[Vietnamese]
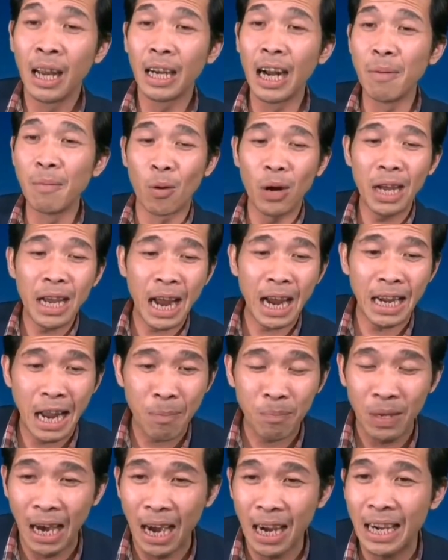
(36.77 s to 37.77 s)
đến một cái ngày
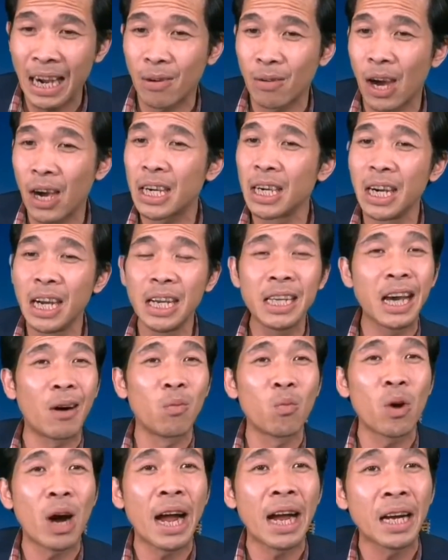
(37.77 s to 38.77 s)
đẹp trời nào đó cứ hy
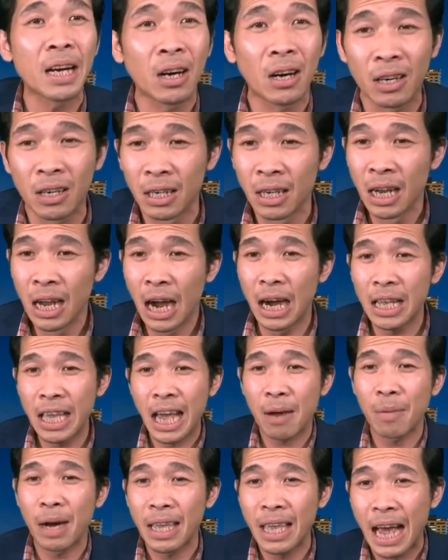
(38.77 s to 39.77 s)
vọng hoàng con ở
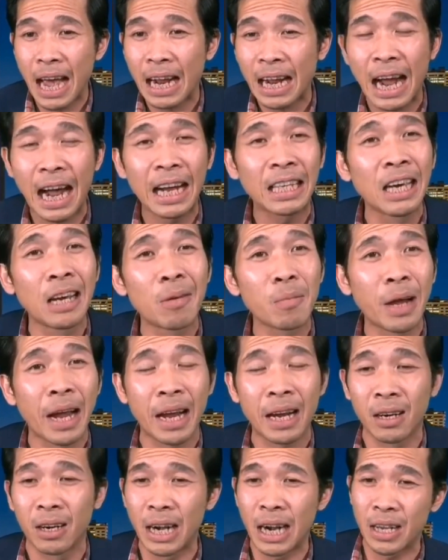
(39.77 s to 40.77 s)
nhà bà già cài chết
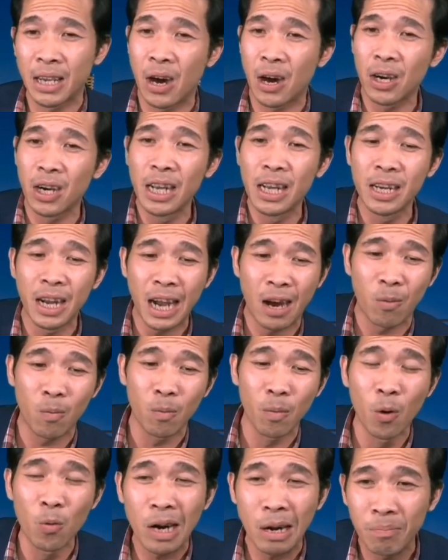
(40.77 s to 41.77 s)
mẹ rồi thằng nhỏ nó đi nó học
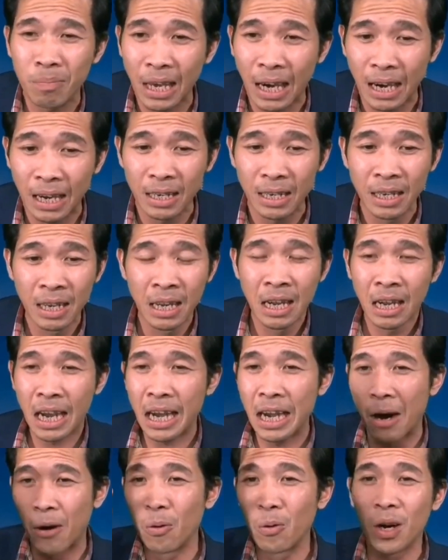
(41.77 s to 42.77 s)
4 năm trời
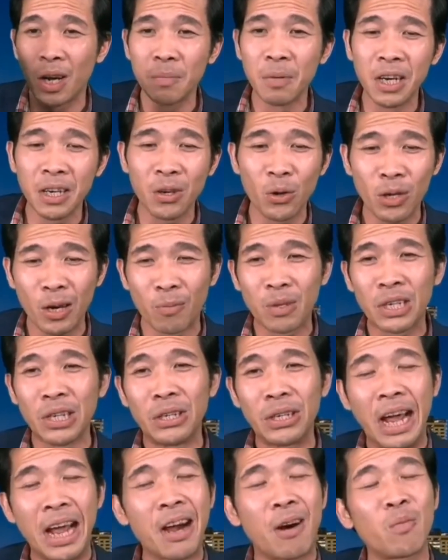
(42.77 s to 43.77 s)
cái đầu nó bước vô trong
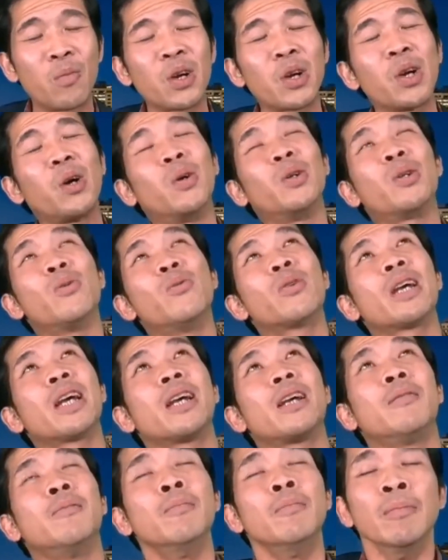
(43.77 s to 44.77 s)
trường đại học nó ngồi xuống
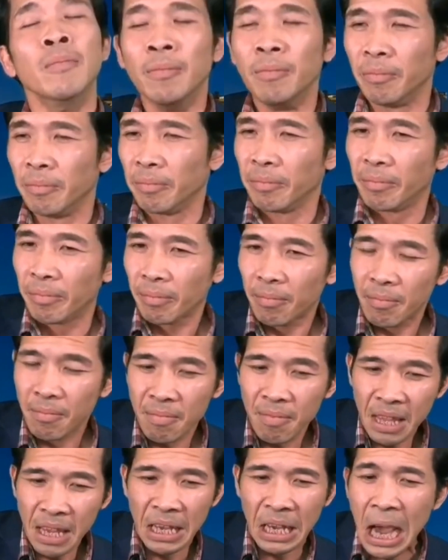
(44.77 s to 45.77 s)
ngang
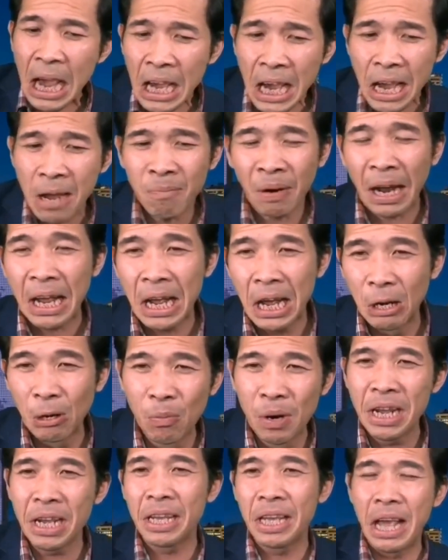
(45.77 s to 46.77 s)
các em phải hiểu
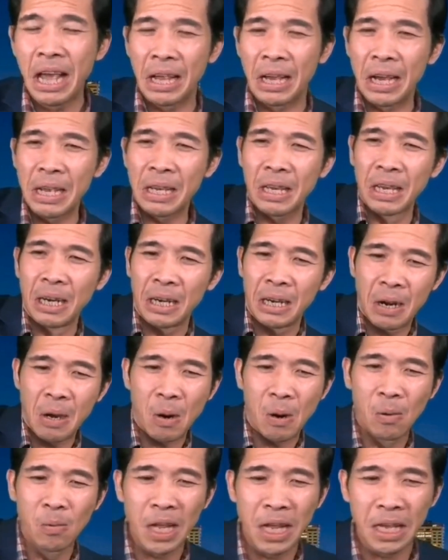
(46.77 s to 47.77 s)
biết về cái trình
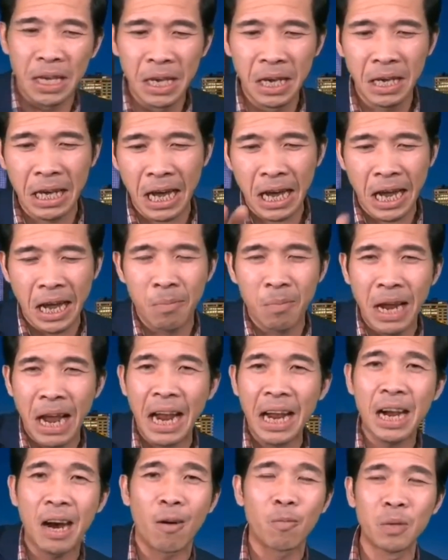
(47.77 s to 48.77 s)
độ này kia các em
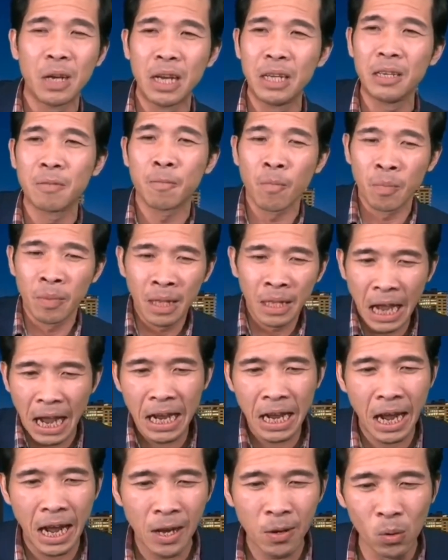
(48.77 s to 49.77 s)
gán học đi
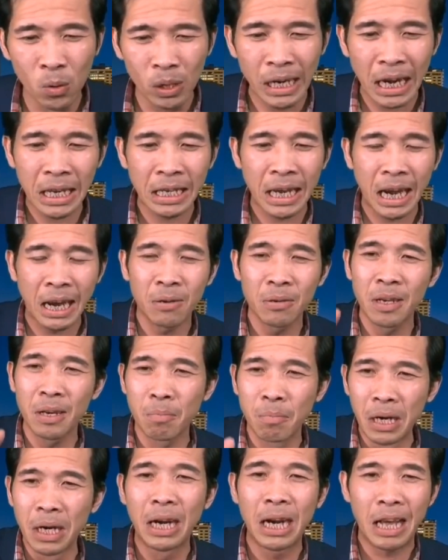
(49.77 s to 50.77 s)
thế hệ của các cháu đó
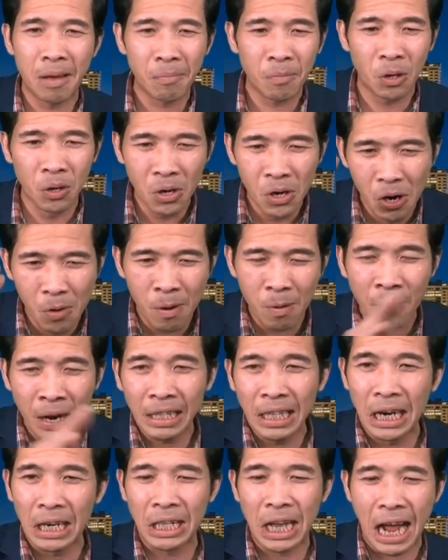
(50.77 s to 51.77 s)
mình làm con người mình phải
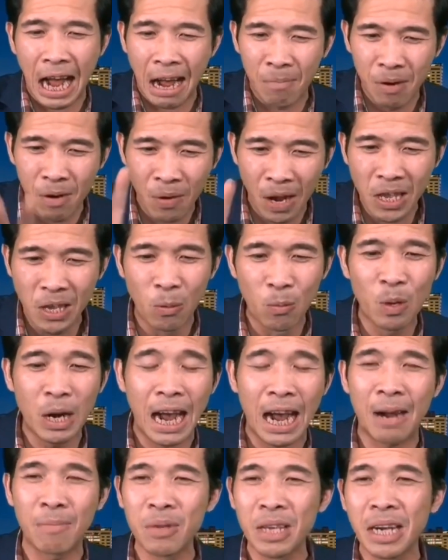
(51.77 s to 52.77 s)
thật thà mình phải dũng
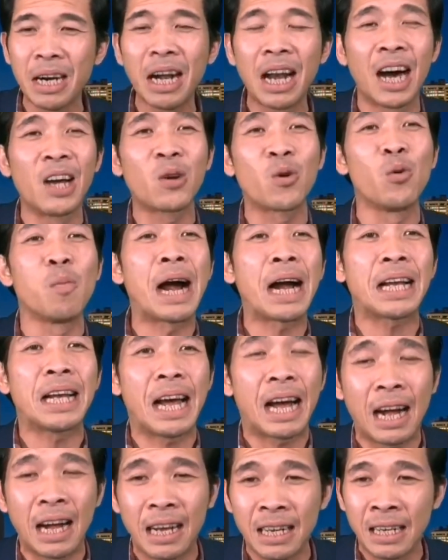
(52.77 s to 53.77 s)
cảm như lời của bác
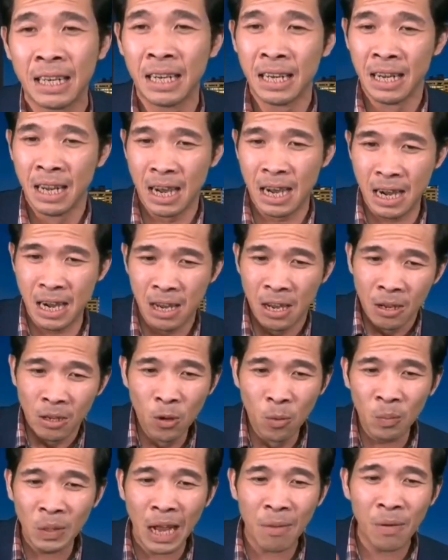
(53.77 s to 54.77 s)
dạy à,
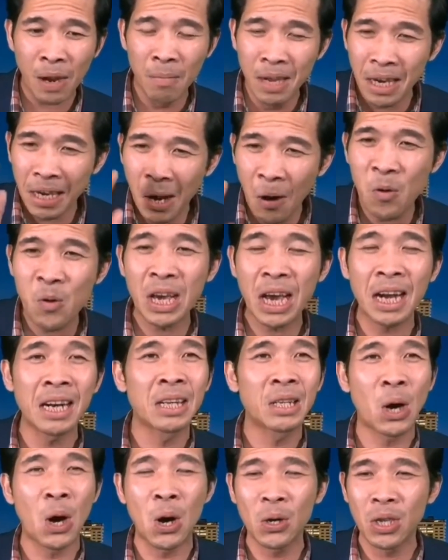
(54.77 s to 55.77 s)
chúng ta phải biết đấu
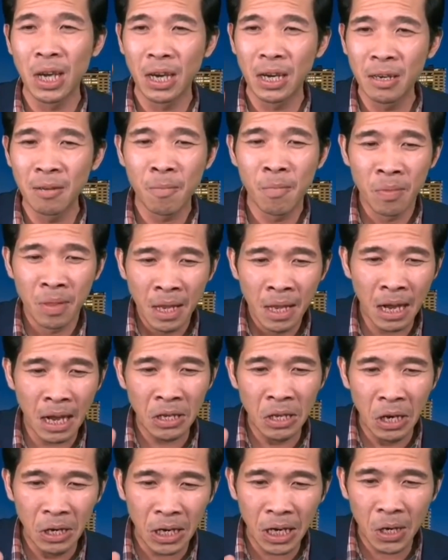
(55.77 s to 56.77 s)
tranh cho những à,
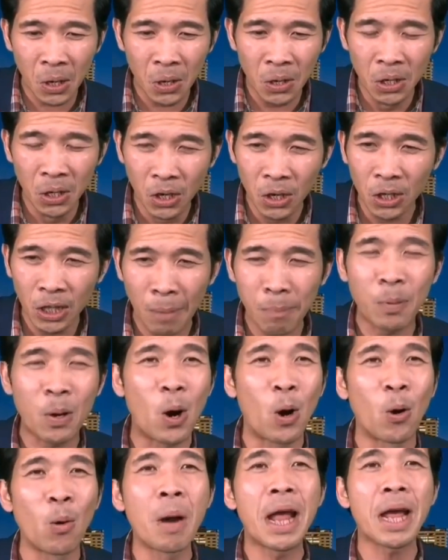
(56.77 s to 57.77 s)
những cái con người thấp
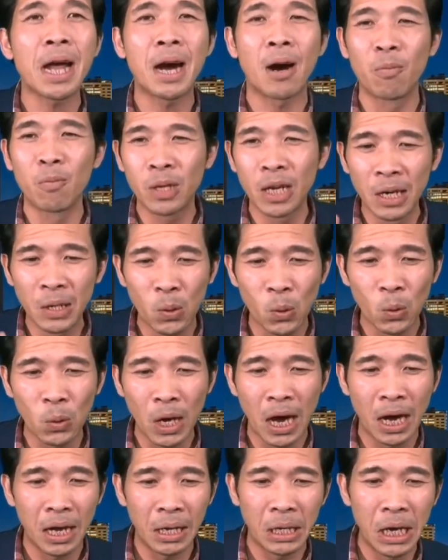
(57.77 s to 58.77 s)
cổ bé họng trên cuộc
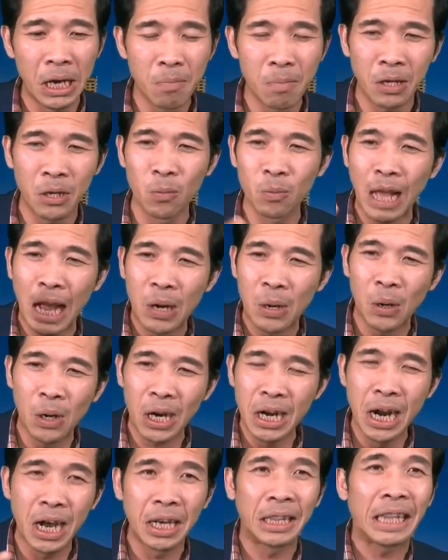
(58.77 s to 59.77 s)
đời khi mà chúng ta có
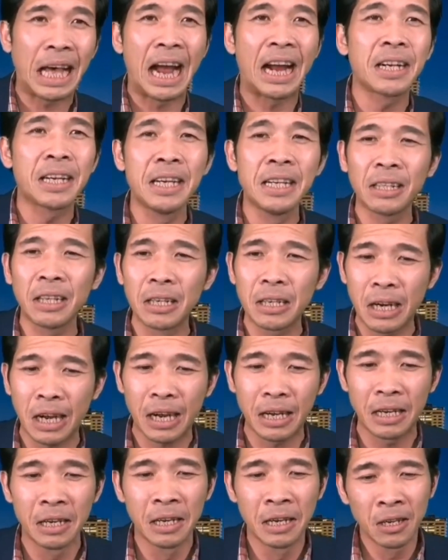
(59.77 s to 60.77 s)
cái nền tảng kiến thức
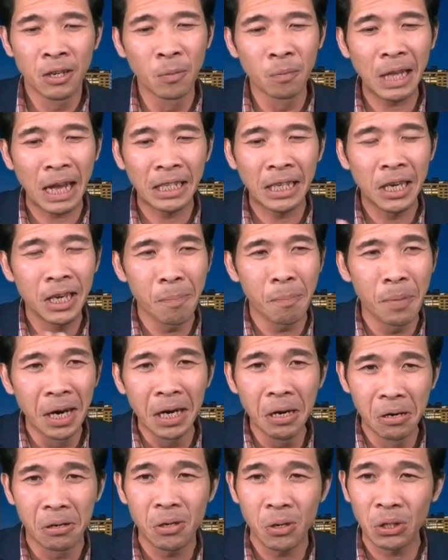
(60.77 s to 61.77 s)
này chúng ta sẽ giúp ích
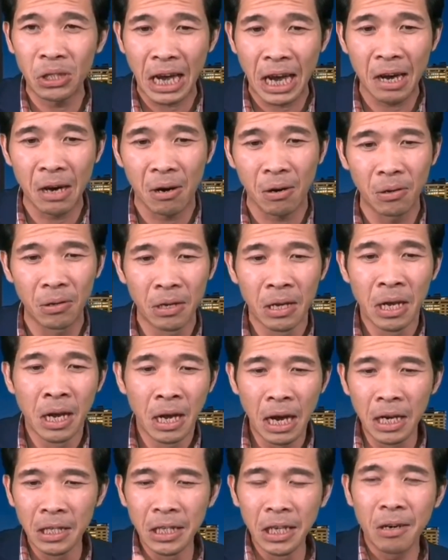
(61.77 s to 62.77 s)
được cho xã hội
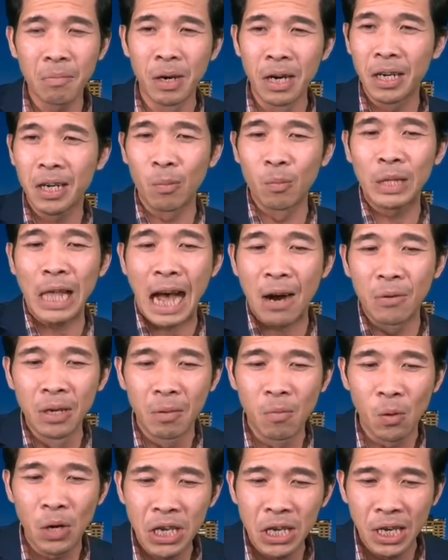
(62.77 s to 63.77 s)
ít nhất mình không tạo
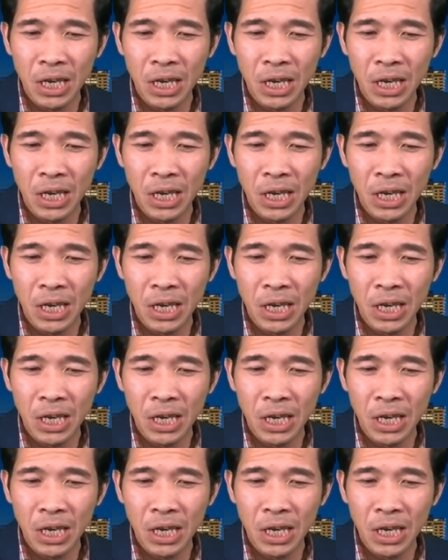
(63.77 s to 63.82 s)
được một cái